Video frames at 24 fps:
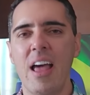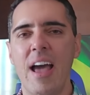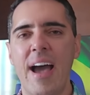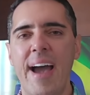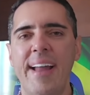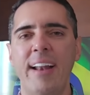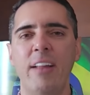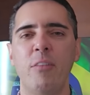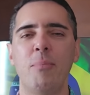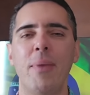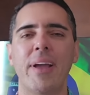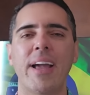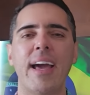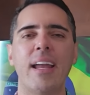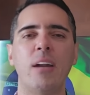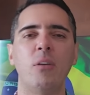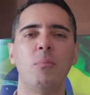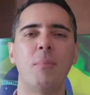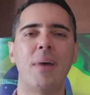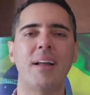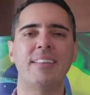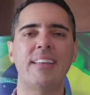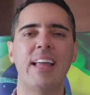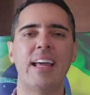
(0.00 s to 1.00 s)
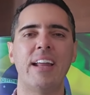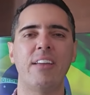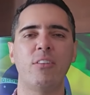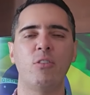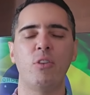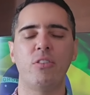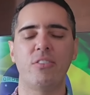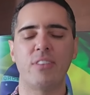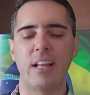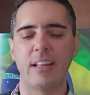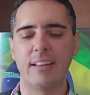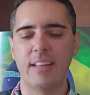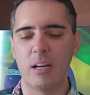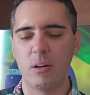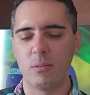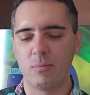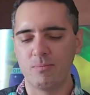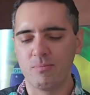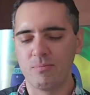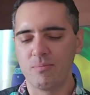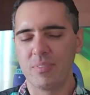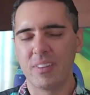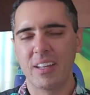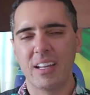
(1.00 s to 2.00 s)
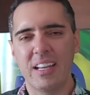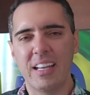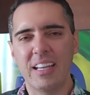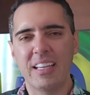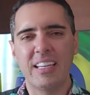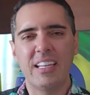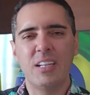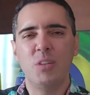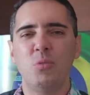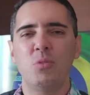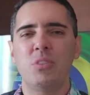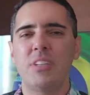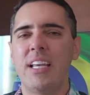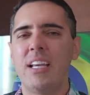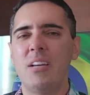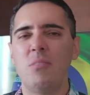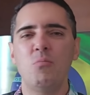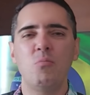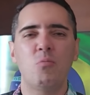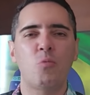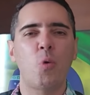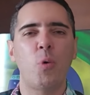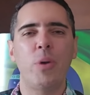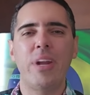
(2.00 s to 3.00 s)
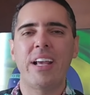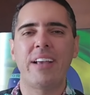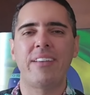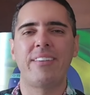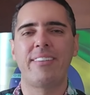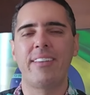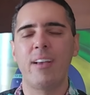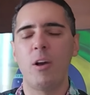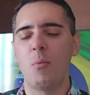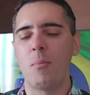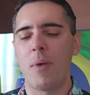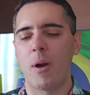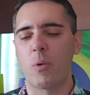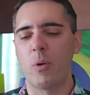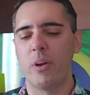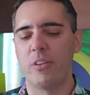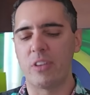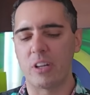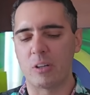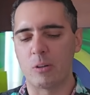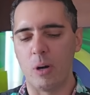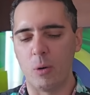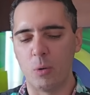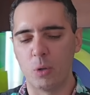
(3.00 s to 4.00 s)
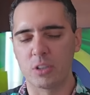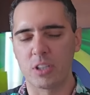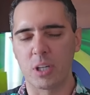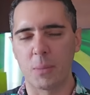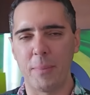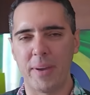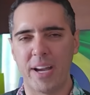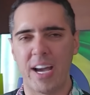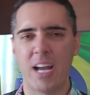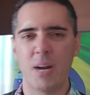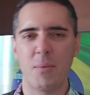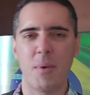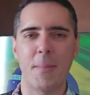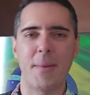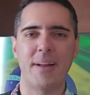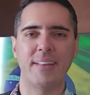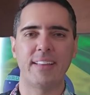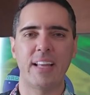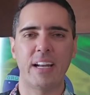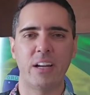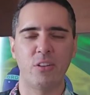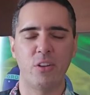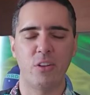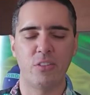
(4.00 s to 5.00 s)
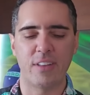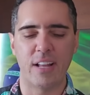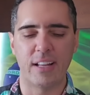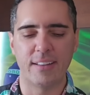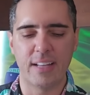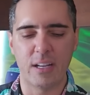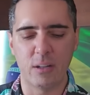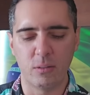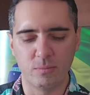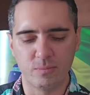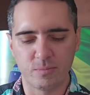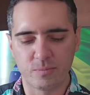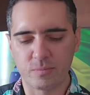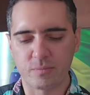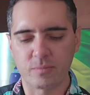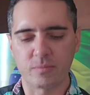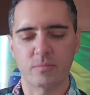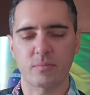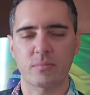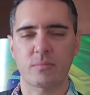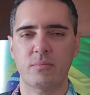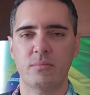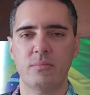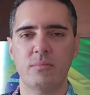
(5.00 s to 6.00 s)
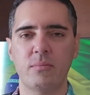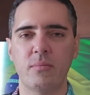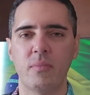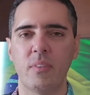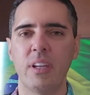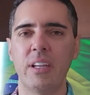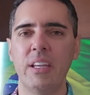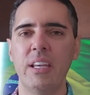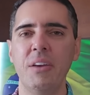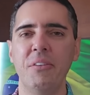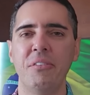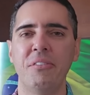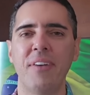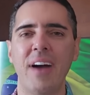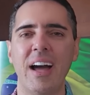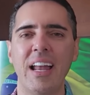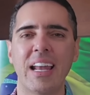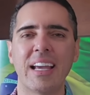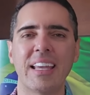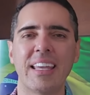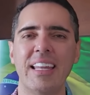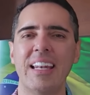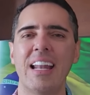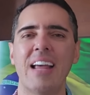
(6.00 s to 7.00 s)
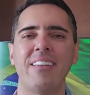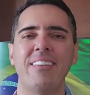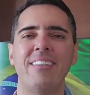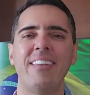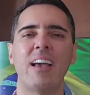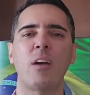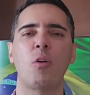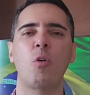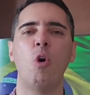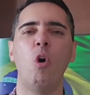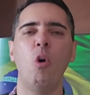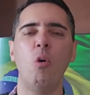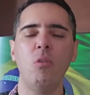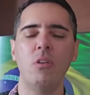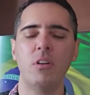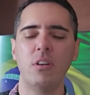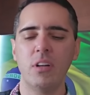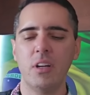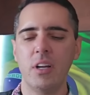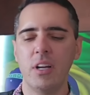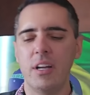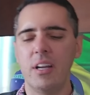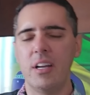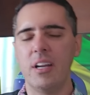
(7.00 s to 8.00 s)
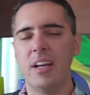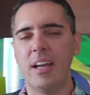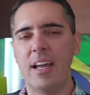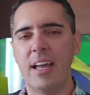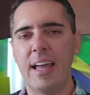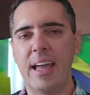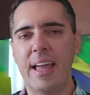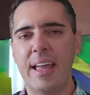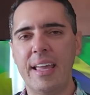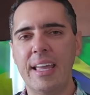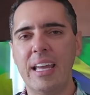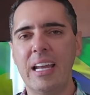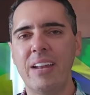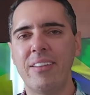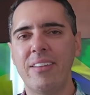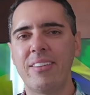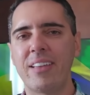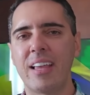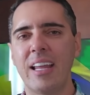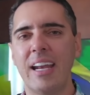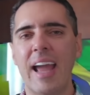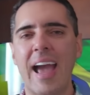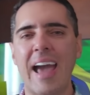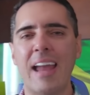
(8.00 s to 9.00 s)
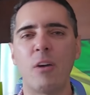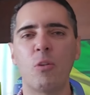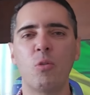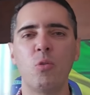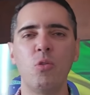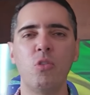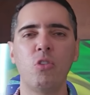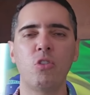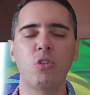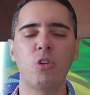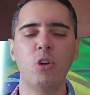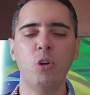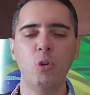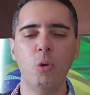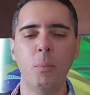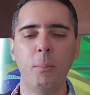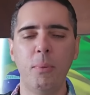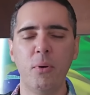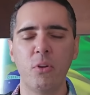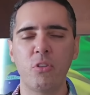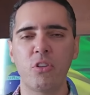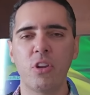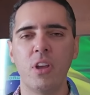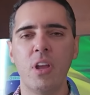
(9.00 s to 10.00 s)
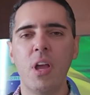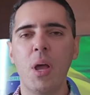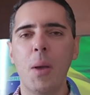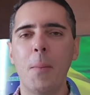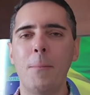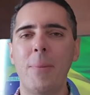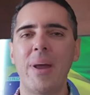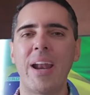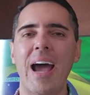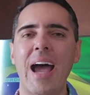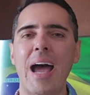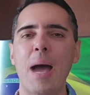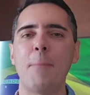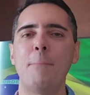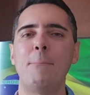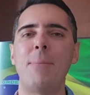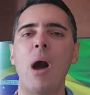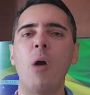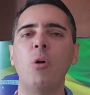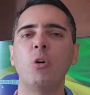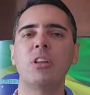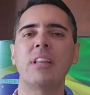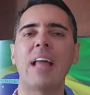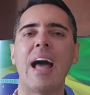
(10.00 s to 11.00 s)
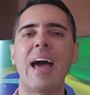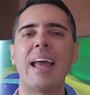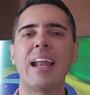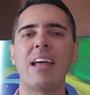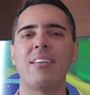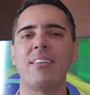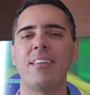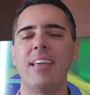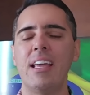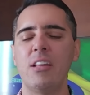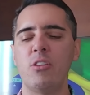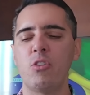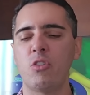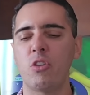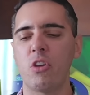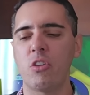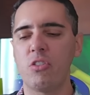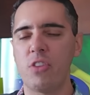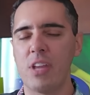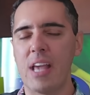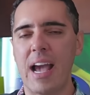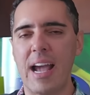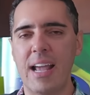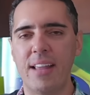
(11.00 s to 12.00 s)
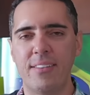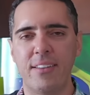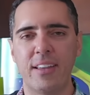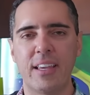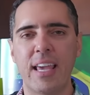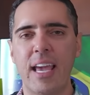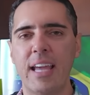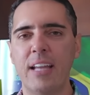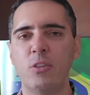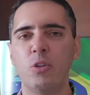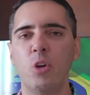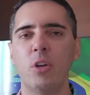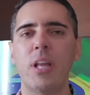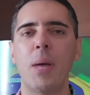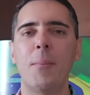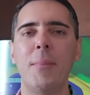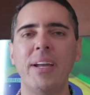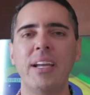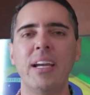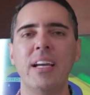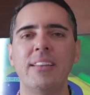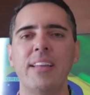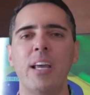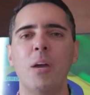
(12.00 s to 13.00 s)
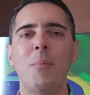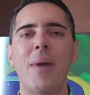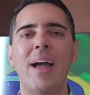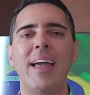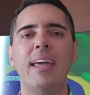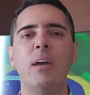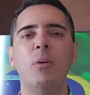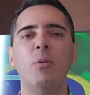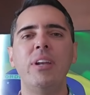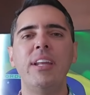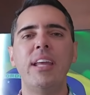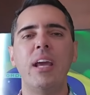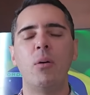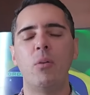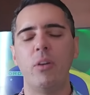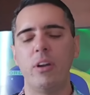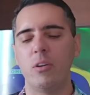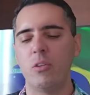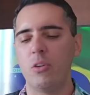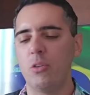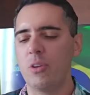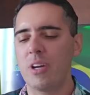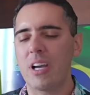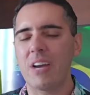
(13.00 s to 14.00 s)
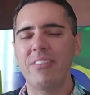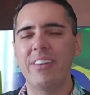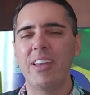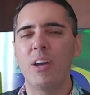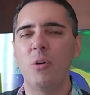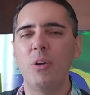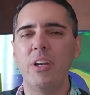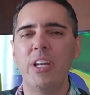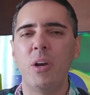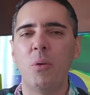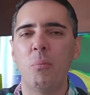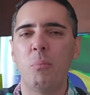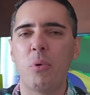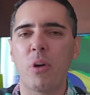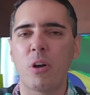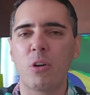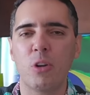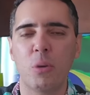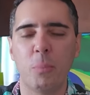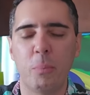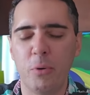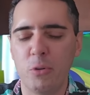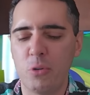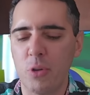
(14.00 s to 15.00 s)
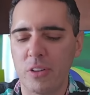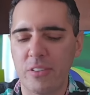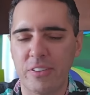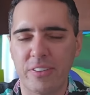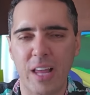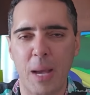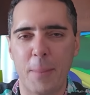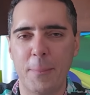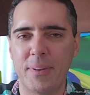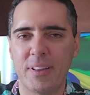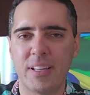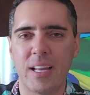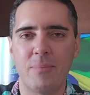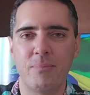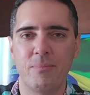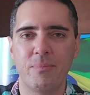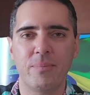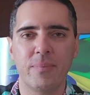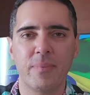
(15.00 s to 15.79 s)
Aí eles pegaram matérias do Estadão que tem conexão uma coisa com a outra. Pegaram uma matéria do Estadão que fala que na Secom é, eles criaram alguns grupos para pautar as redes sociais e que aí toda manhã tem uma reunião. Eu, eu nunca vi reunião por grupo de WhatsApp, tá?